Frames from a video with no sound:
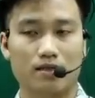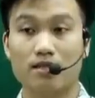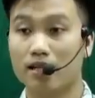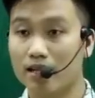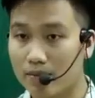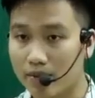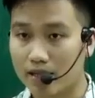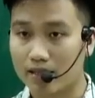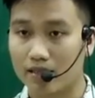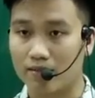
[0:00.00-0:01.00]
thi trắc nghiệm
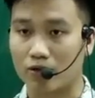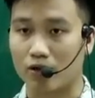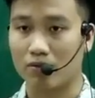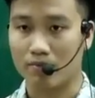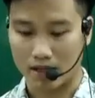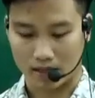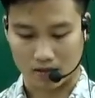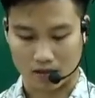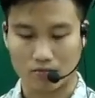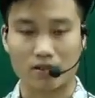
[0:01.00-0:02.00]
ấy, thì bài toán min max này
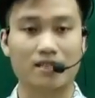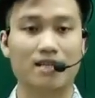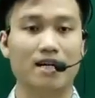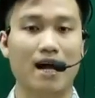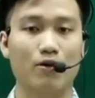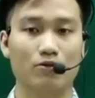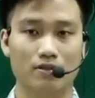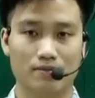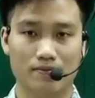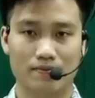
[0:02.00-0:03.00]
nó không được đánh giá cao nữa.